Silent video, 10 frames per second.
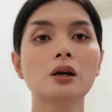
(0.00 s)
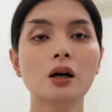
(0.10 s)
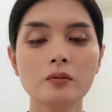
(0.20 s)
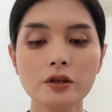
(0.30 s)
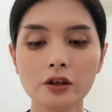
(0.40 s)

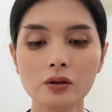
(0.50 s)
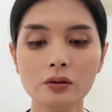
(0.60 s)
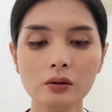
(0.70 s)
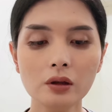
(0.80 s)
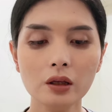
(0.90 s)
habis itu
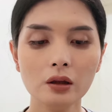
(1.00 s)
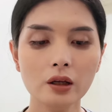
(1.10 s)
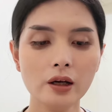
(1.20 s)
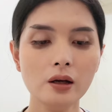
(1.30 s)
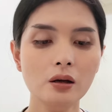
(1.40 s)

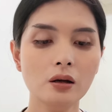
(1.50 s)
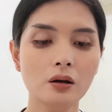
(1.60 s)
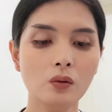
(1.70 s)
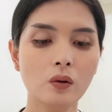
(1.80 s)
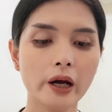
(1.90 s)
kita
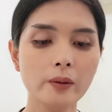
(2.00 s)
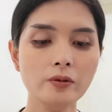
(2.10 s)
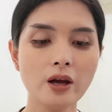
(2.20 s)
wipe